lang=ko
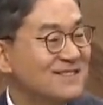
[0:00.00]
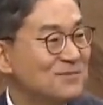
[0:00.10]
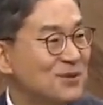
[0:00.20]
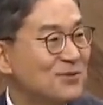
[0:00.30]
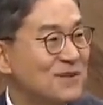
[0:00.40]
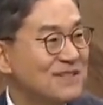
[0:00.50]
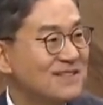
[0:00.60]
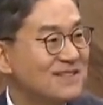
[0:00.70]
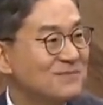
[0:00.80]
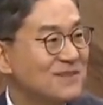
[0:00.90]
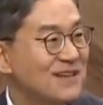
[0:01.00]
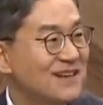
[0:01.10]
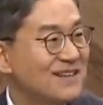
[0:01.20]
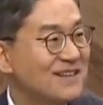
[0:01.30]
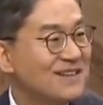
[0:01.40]
그런 표로
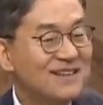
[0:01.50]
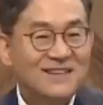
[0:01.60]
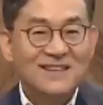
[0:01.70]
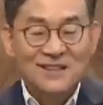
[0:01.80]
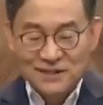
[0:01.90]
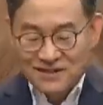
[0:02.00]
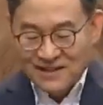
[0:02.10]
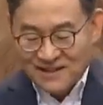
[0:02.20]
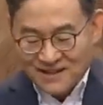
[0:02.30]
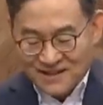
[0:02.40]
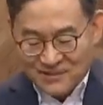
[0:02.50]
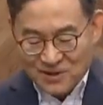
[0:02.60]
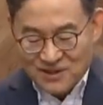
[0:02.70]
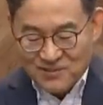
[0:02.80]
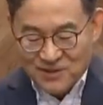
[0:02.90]
받아들입니다. 그런데 뭐
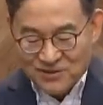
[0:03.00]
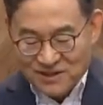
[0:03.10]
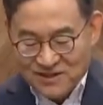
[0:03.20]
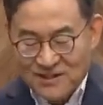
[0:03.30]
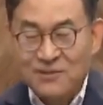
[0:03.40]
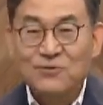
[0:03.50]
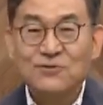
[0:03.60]
김태호 전 지사도